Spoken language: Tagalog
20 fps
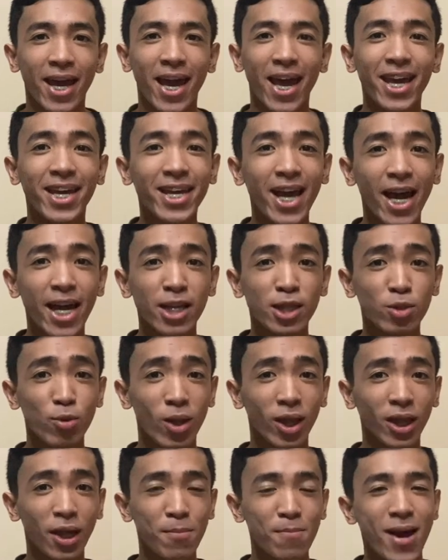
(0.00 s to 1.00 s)
Hey guys!
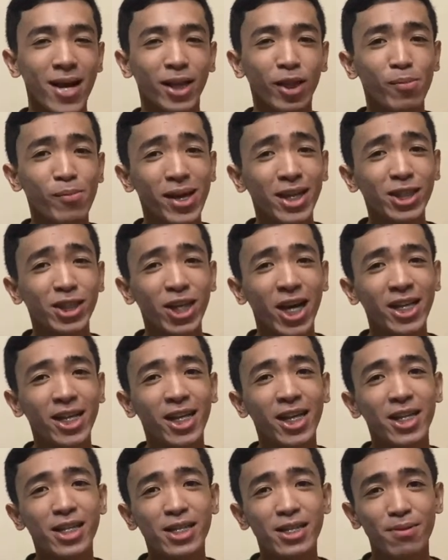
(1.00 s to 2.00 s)
Welcome back to my
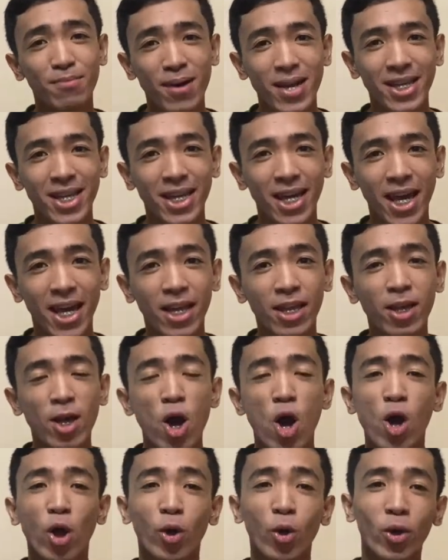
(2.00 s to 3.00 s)
channel. It's Matt again.
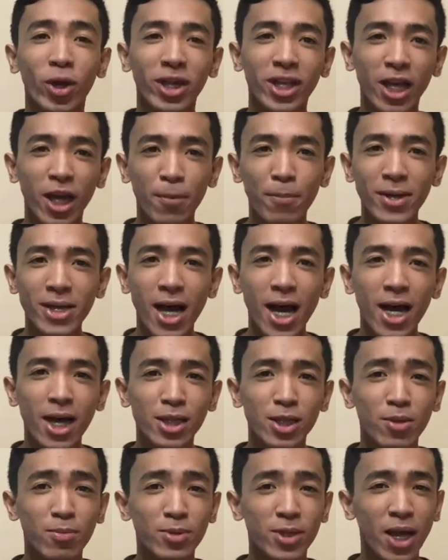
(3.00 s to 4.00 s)
Kung hindi ka pa
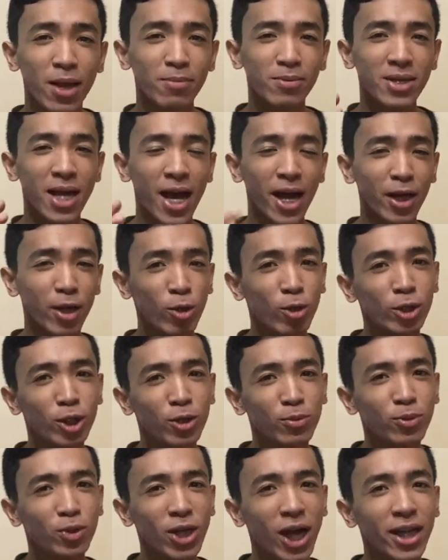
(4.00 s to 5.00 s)
nakaka-subscribe sa aking
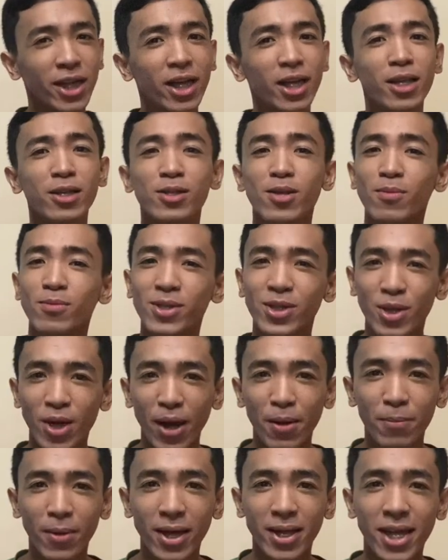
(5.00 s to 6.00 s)
YouTube channel,
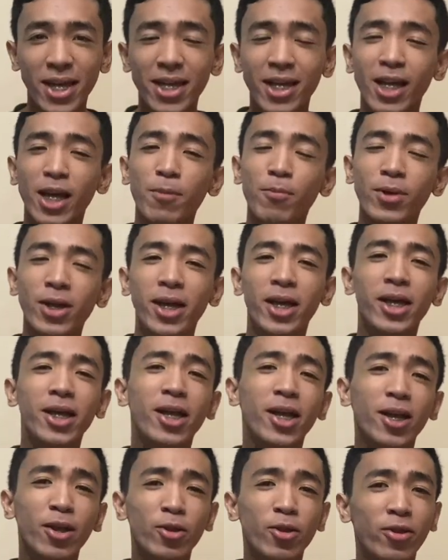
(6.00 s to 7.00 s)
subscribe ka na and click mo na
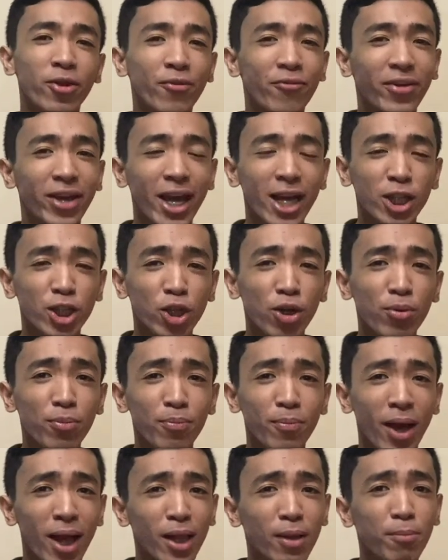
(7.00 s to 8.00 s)
rin ang
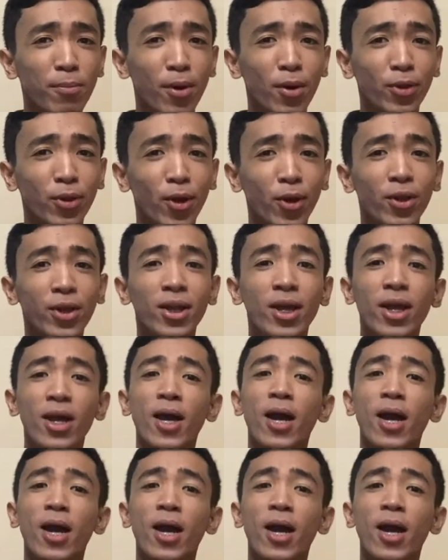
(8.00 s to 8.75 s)
notification bell button